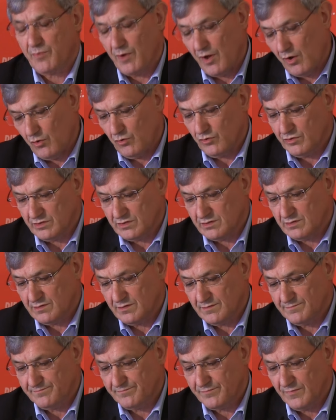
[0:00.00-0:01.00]
brauchen.
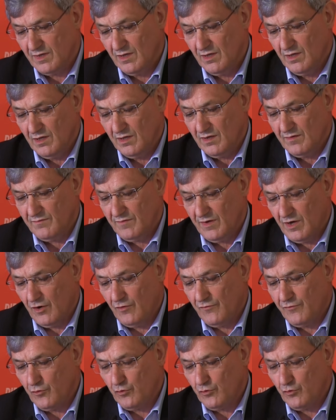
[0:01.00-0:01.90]
Wer auf